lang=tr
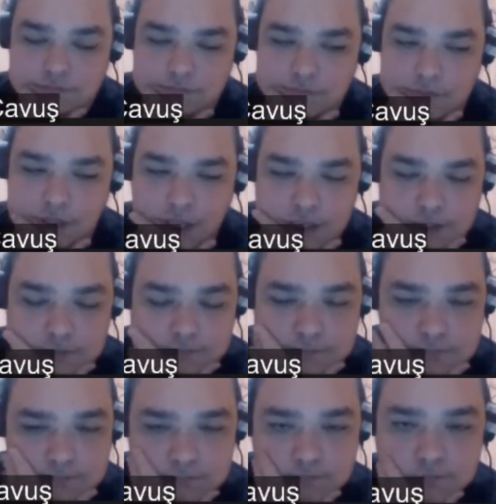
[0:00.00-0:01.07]
Yani
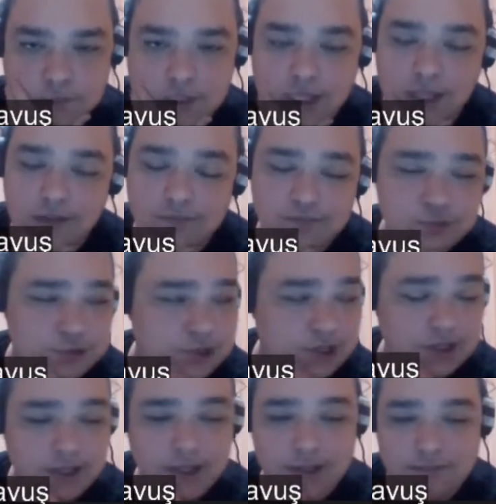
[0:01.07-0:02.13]
bir de bu
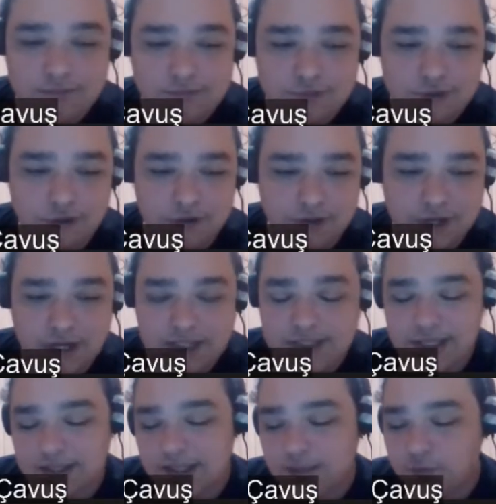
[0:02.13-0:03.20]
seride son olarak
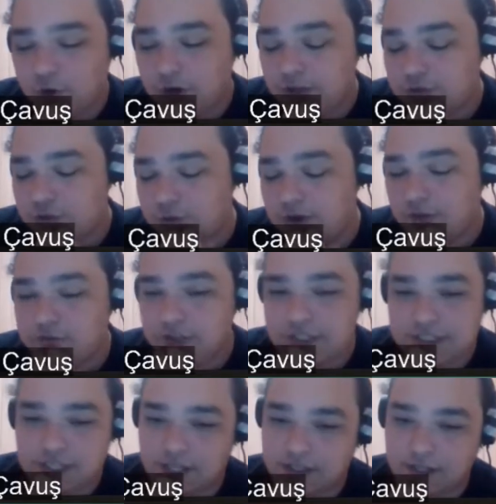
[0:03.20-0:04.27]
şey deyin Lorenzo Brown'dan
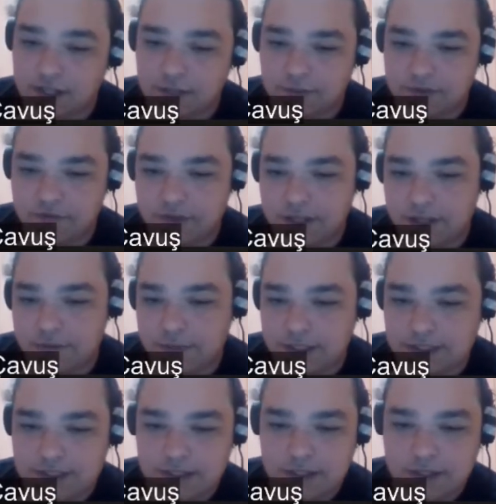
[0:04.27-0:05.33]
hiç katkı alamadı
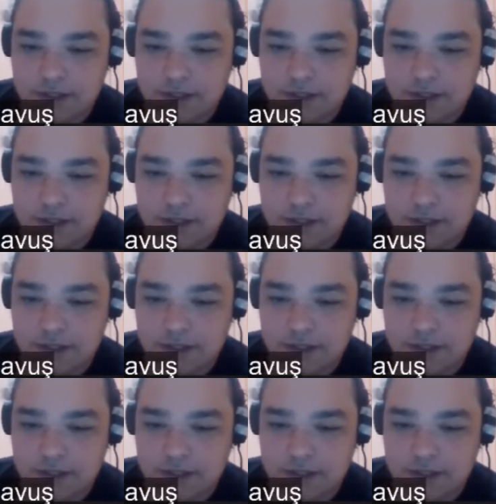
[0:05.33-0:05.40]
Fenerbahçe.